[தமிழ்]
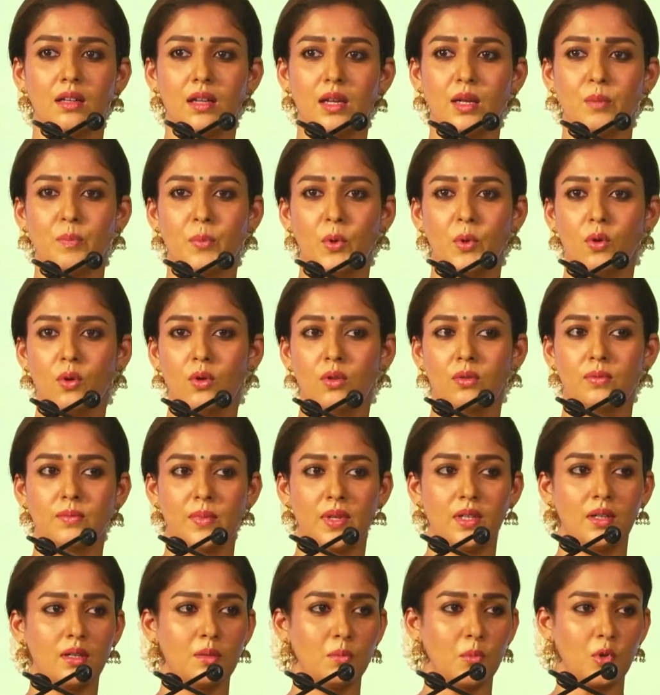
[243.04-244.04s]
இப்போ
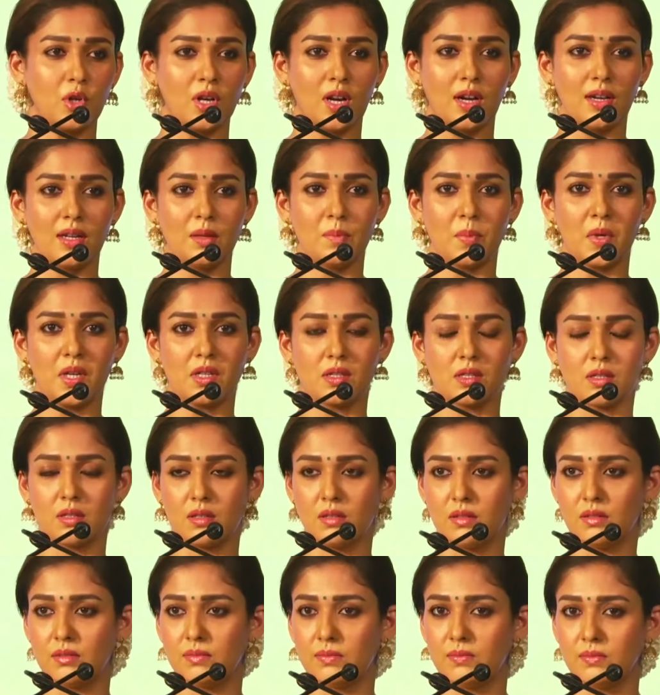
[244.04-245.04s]
இதுக்கு முன்னாடி
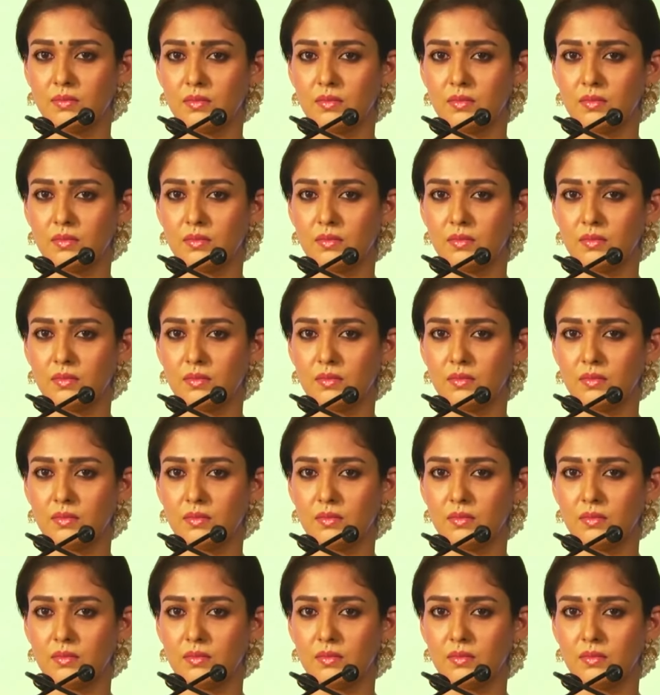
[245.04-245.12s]
பேசின